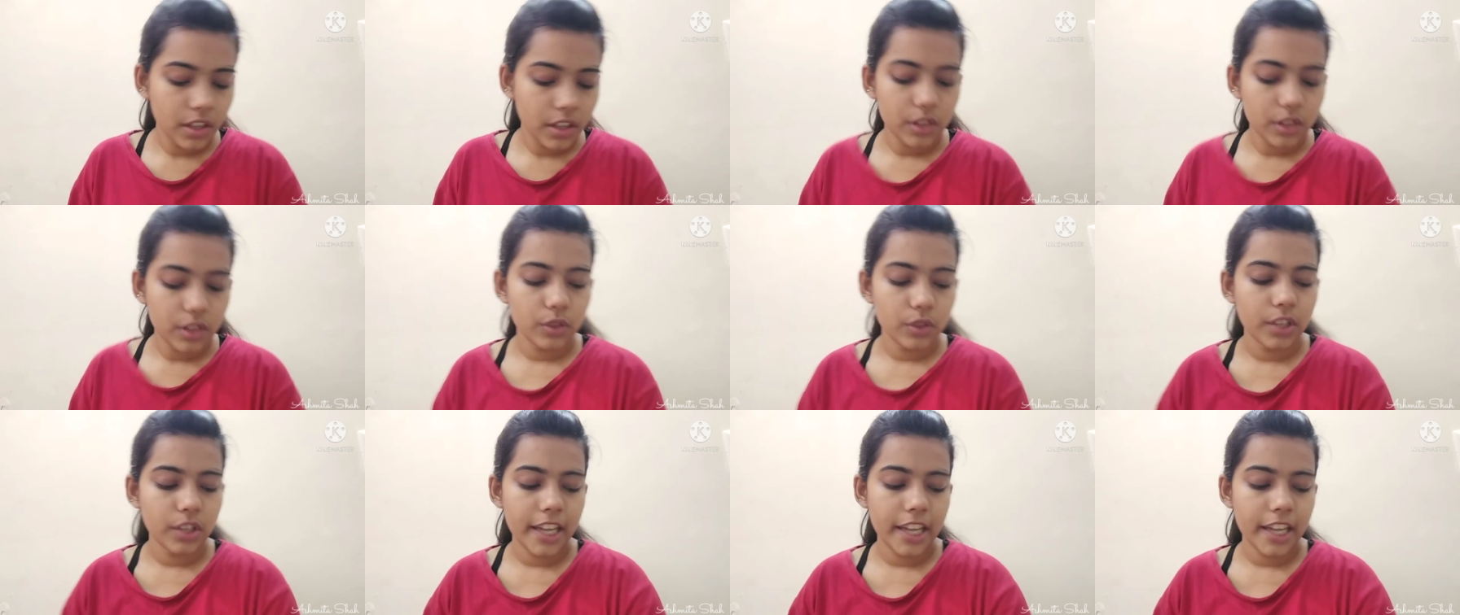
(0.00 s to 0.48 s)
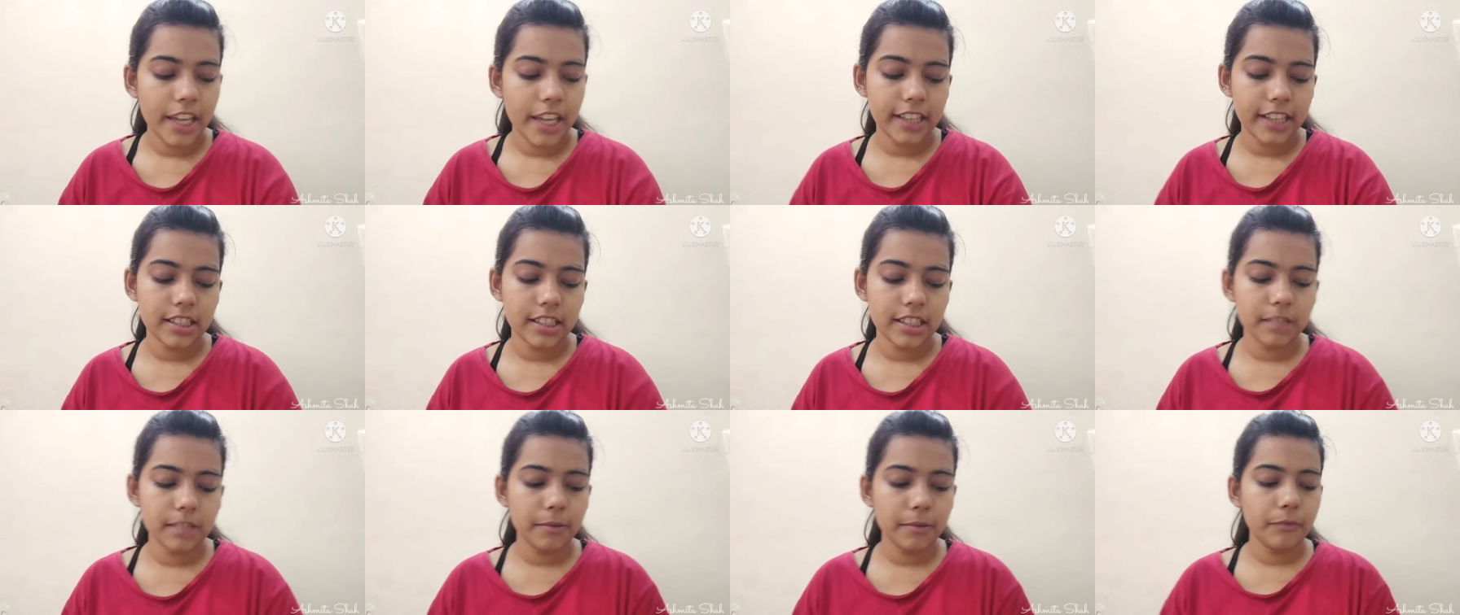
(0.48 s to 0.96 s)
तो नेक्स्ट
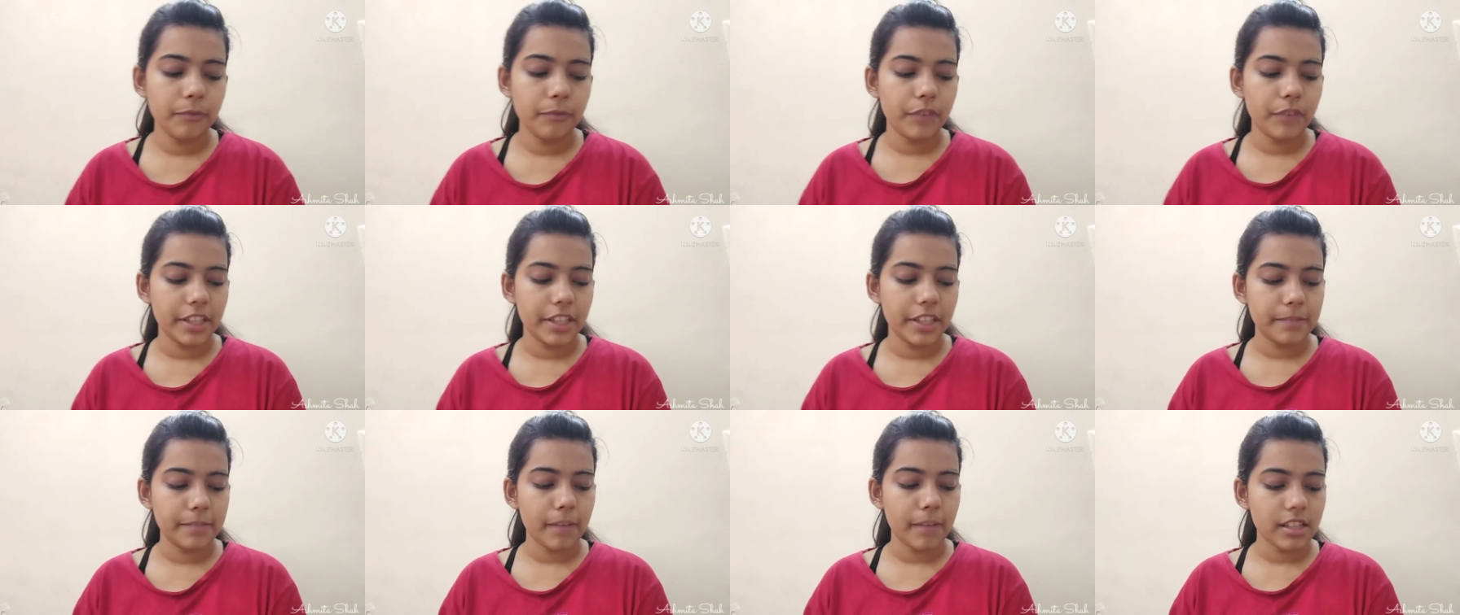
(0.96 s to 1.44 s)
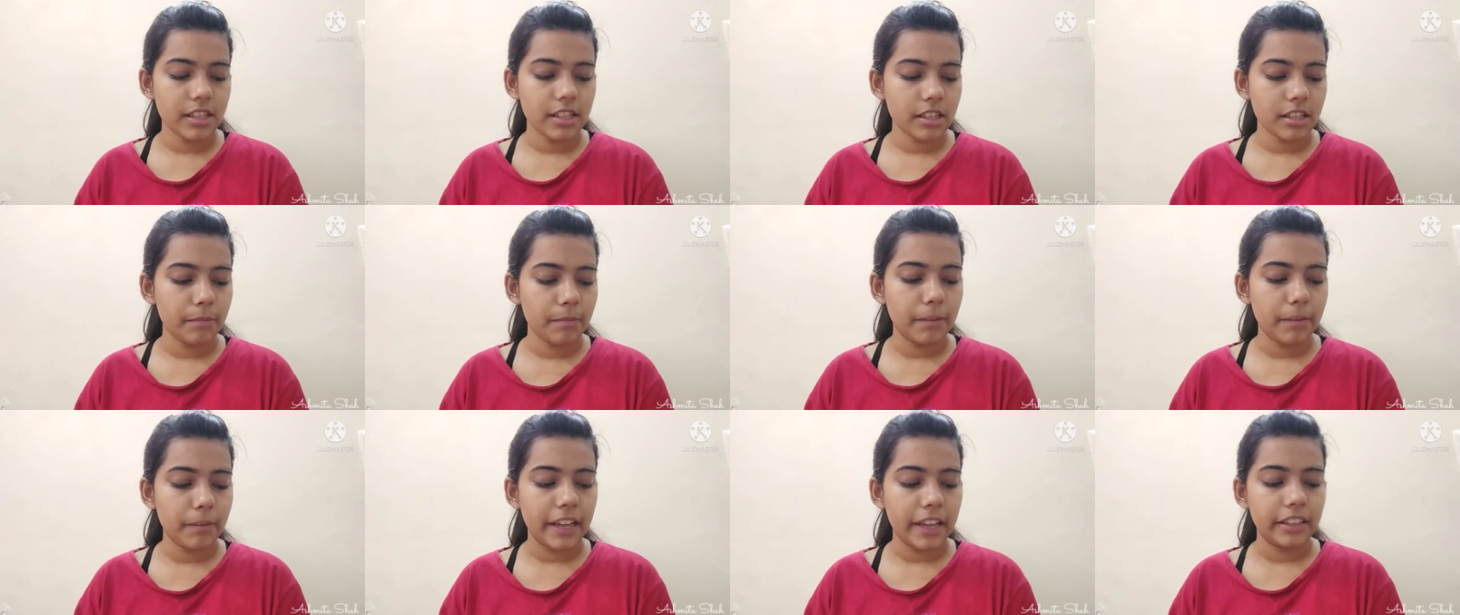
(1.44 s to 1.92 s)
अब हम फेस मास्क
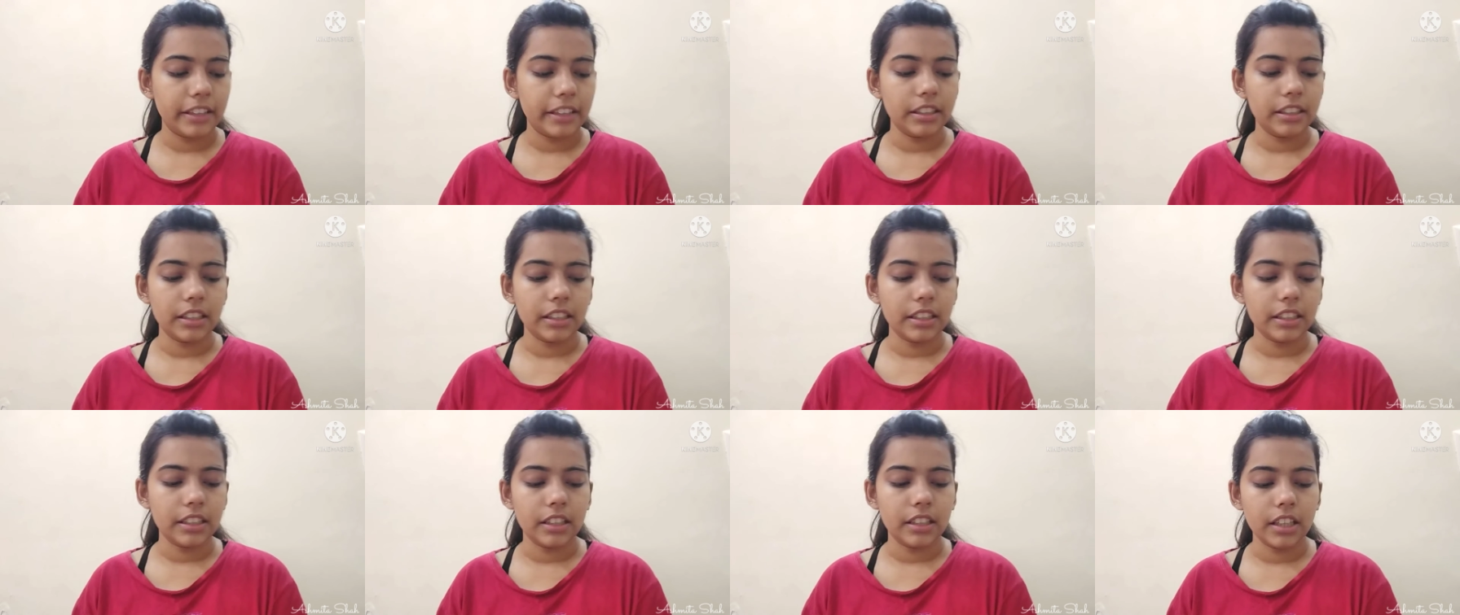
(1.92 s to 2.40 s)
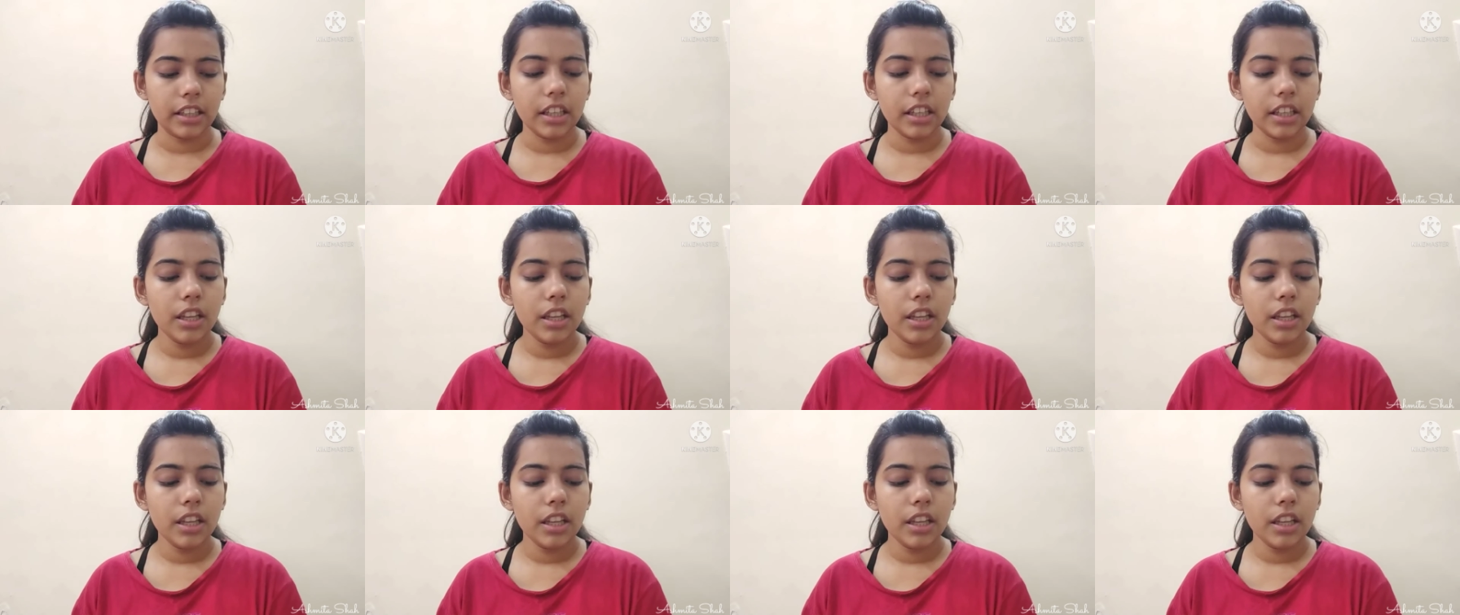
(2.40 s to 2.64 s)
अप्लाई करेंगे